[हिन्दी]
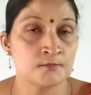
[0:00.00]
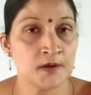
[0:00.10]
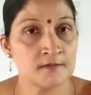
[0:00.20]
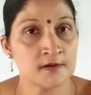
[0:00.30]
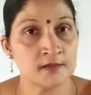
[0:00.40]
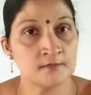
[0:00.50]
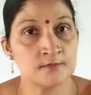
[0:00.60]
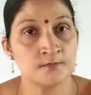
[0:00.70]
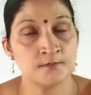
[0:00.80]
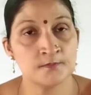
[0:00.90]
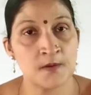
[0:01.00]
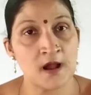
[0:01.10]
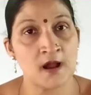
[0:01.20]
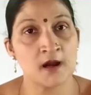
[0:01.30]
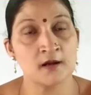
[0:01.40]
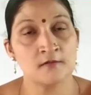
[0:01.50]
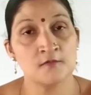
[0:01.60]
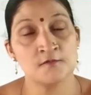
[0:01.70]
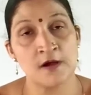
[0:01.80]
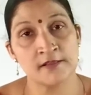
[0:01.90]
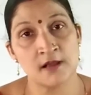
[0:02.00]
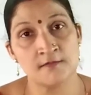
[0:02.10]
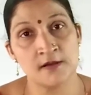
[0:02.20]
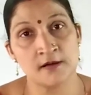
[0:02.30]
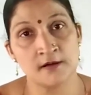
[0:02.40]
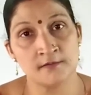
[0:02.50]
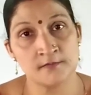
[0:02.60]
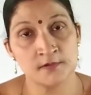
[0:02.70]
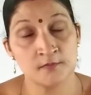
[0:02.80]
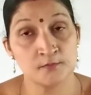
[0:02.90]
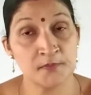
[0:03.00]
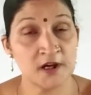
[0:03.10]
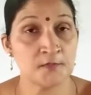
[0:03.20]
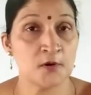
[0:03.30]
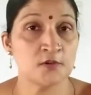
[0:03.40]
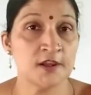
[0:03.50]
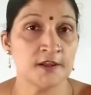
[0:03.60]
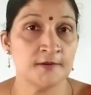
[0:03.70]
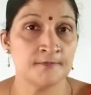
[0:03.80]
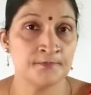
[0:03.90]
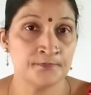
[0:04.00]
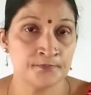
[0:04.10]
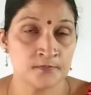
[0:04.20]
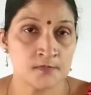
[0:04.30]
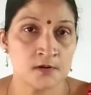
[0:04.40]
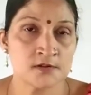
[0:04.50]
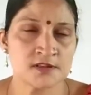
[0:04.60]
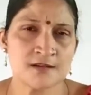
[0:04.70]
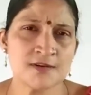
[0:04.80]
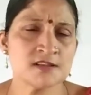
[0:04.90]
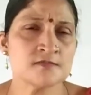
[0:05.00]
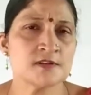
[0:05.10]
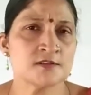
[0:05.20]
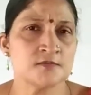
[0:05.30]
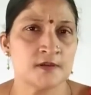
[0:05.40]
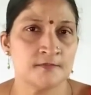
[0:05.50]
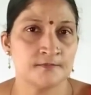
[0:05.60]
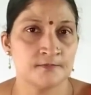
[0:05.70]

पर्वत पहाड़ वातावरण पेड़ पौधे समस्त वस्तुएं